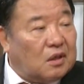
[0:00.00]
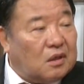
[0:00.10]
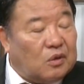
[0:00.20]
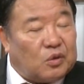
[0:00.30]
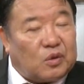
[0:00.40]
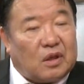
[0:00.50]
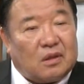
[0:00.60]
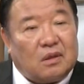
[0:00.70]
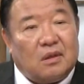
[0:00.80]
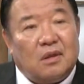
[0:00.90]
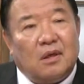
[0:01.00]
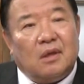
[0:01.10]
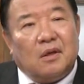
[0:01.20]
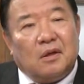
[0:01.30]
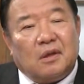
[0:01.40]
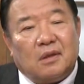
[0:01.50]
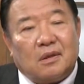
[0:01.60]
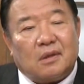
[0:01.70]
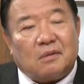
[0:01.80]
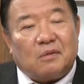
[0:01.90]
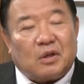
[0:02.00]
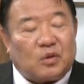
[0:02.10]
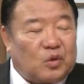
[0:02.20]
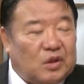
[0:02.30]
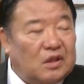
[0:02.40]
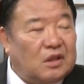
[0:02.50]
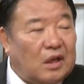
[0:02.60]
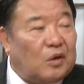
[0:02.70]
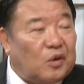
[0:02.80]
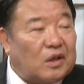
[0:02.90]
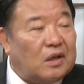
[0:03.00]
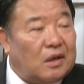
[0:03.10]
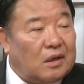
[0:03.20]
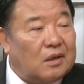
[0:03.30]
てる人たちはちょっと信じたいような気がね